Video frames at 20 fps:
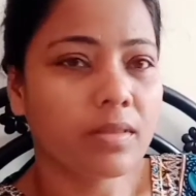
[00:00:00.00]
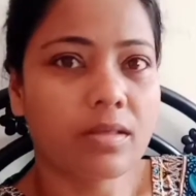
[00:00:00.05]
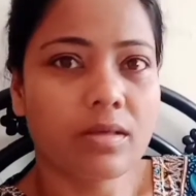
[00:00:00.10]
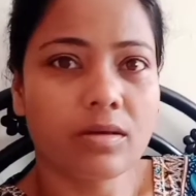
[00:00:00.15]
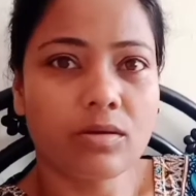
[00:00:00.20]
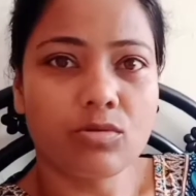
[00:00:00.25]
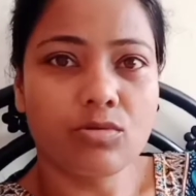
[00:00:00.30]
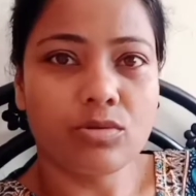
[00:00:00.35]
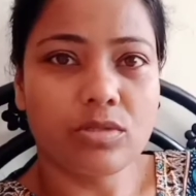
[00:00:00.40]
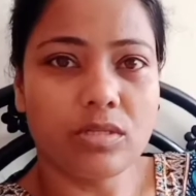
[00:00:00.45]

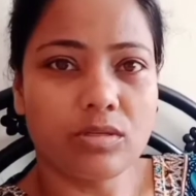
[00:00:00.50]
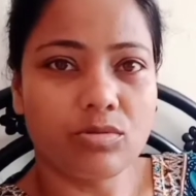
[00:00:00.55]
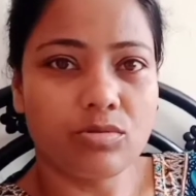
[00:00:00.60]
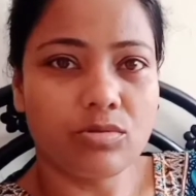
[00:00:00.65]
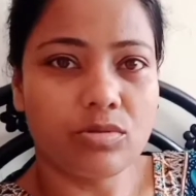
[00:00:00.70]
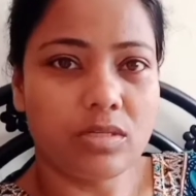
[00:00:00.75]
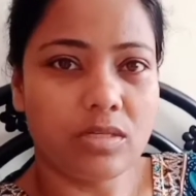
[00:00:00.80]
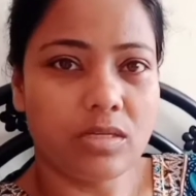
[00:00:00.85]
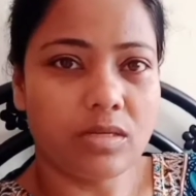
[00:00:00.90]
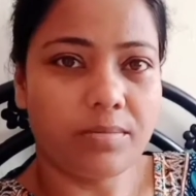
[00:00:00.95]
কুচিয়ে
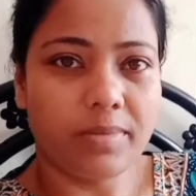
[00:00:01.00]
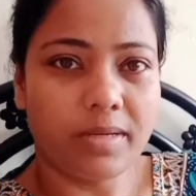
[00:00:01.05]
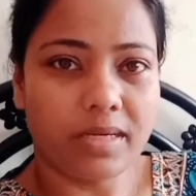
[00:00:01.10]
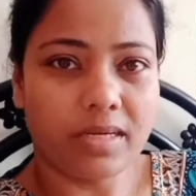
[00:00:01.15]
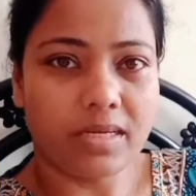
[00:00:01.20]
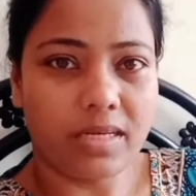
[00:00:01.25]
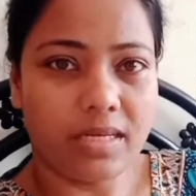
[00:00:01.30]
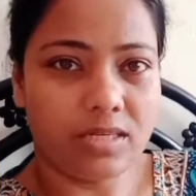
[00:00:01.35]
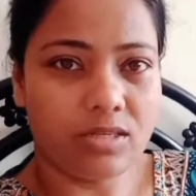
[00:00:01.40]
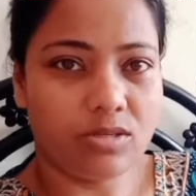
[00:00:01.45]
টুচিয়ে বা
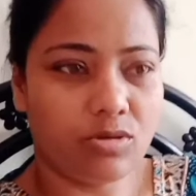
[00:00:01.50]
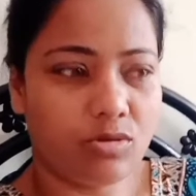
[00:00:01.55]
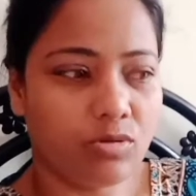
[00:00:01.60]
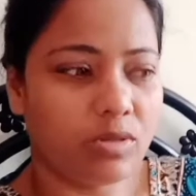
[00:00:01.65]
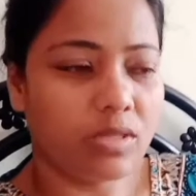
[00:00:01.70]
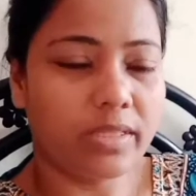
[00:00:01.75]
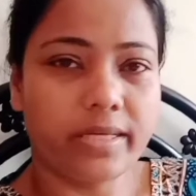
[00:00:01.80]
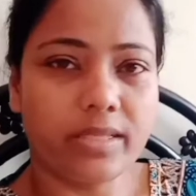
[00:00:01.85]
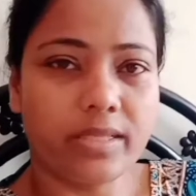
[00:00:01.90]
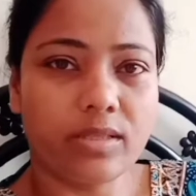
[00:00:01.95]
গ্রেট করে
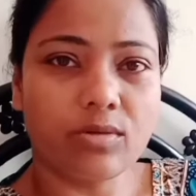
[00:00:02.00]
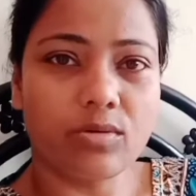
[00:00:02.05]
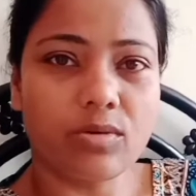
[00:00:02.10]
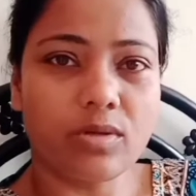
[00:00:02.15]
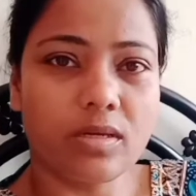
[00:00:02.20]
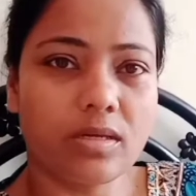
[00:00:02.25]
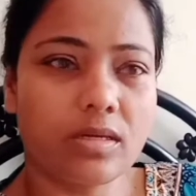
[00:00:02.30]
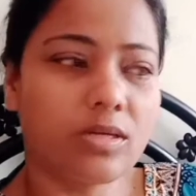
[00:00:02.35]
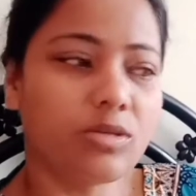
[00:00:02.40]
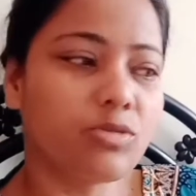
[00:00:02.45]
থেতো করে
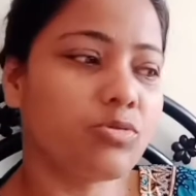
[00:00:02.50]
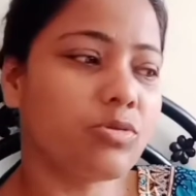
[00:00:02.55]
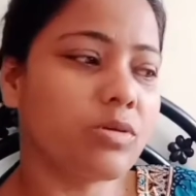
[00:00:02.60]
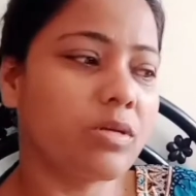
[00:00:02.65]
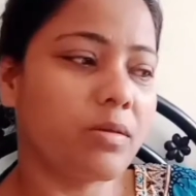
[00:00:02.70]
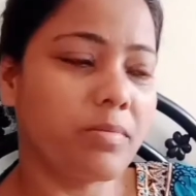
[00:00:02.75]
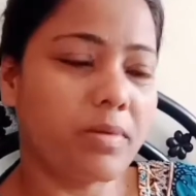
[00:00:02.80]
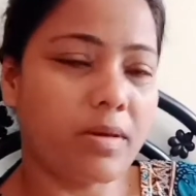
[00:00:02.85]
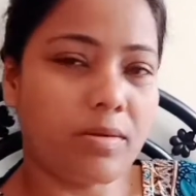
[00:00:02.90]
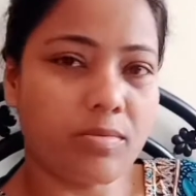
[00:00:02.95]
কিছু একটা
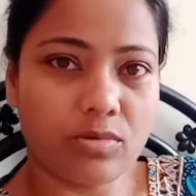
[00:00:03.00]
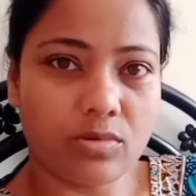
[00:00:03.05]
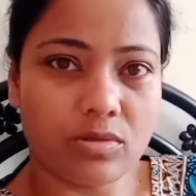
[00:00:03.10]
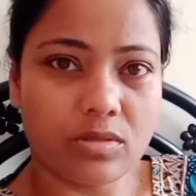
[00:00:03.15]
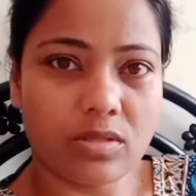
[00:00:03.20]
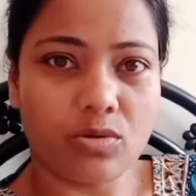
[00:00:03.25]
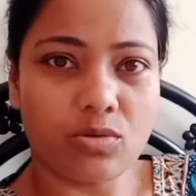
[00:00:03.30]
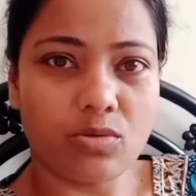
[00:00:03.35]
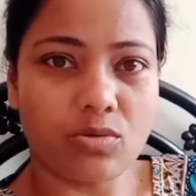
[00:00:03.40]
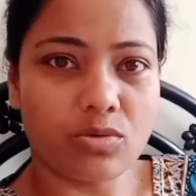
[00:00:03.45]
ব্যবস্থা
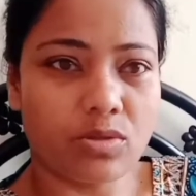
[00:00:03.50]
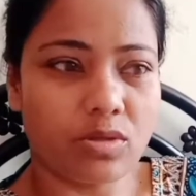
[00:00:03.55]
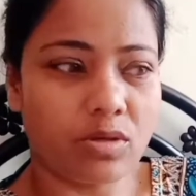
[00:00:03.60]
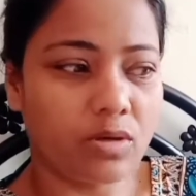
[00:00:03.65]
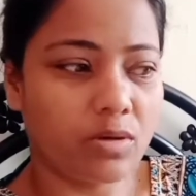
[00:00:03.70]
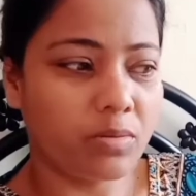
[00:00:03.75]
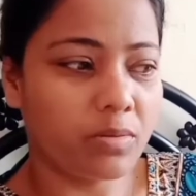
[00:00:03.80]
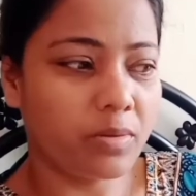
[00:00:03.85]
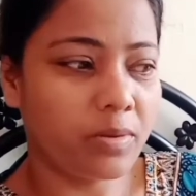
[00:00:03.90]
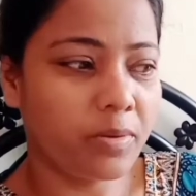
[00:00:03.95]
করতে হবে